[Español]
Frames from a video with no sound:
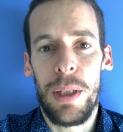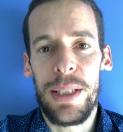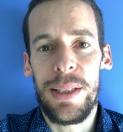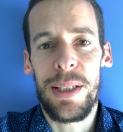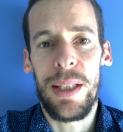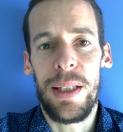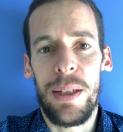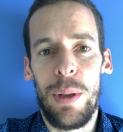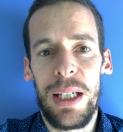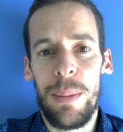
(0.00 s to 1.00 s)
Así es que de
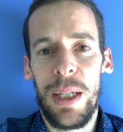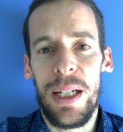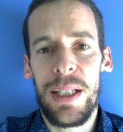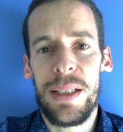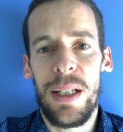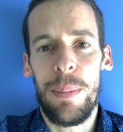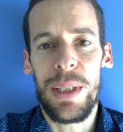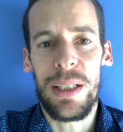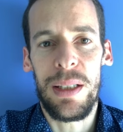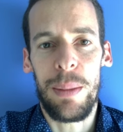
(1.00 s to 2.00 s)
cualquier manera quisiera
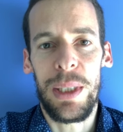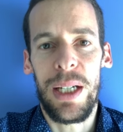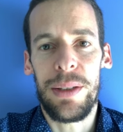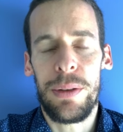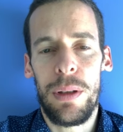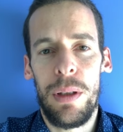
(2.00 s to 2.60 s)
presentar mi caso.